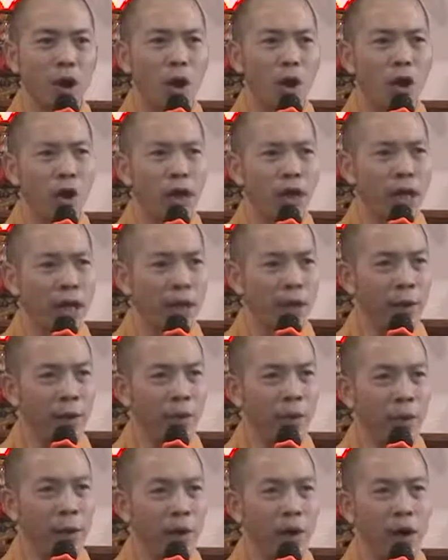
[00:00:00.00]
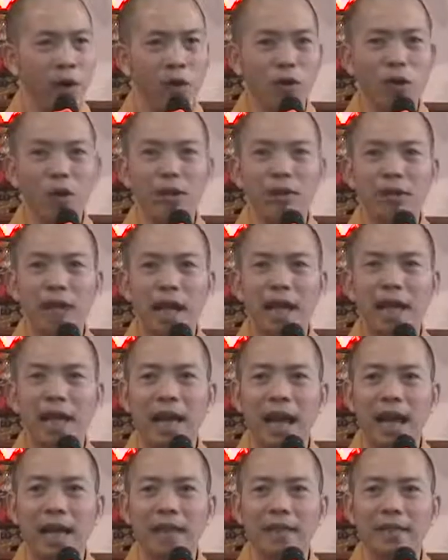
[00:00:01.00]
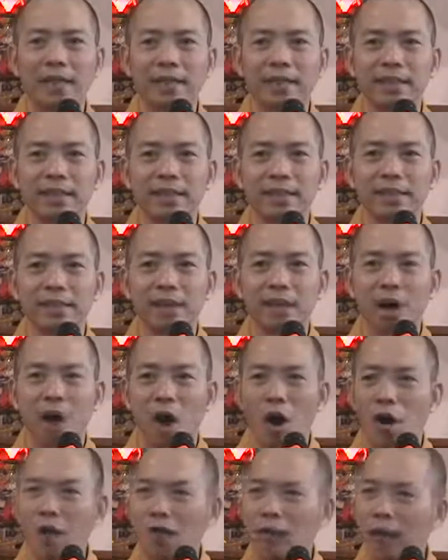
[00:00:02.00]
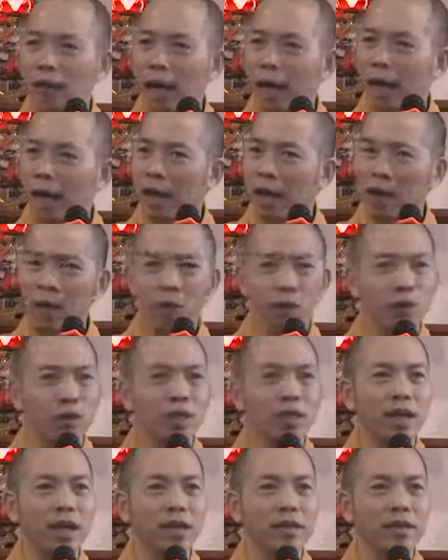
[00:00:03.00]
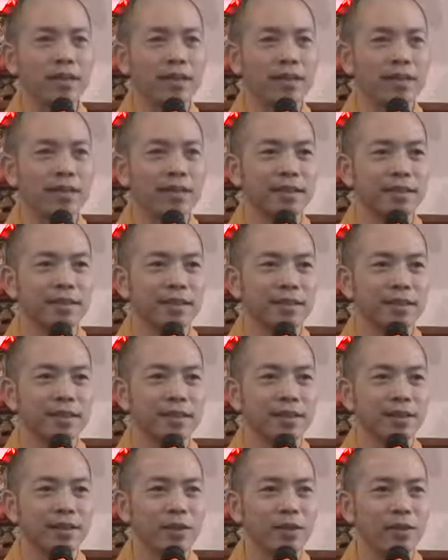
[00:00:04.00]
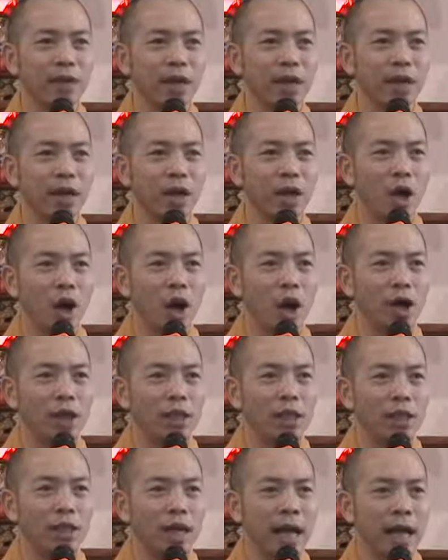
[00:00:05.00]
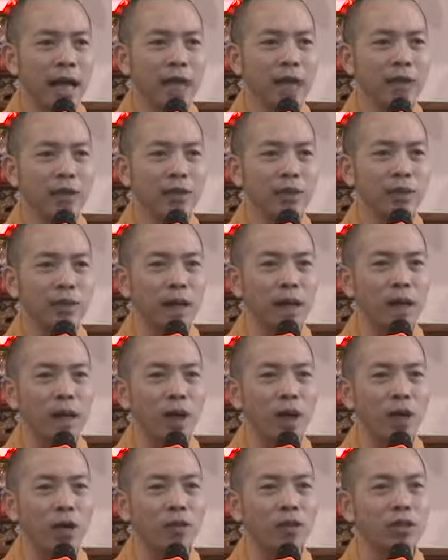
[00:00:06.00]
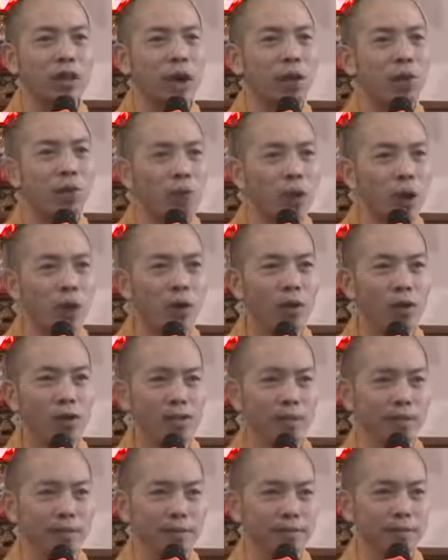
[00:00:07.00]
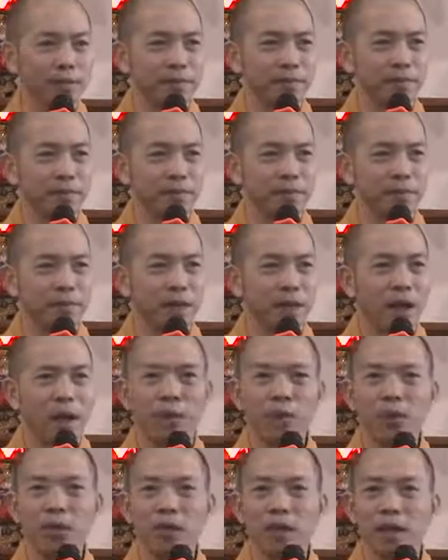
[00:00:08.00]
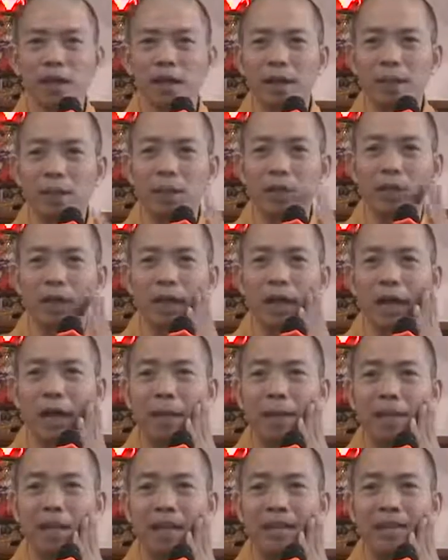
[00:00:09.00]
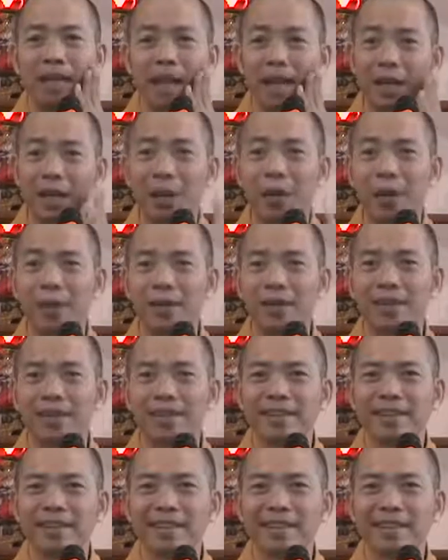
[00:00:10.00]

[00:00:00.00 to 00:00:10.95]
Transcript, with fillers: Họ nghèo mà họ có được an lạc, họ vẫn ăn, họ đâu có chết, đúng mà. Họ chỉ khác hơn chúng ta, họ xấu thôi, không có tiền mua kem để chét thôi,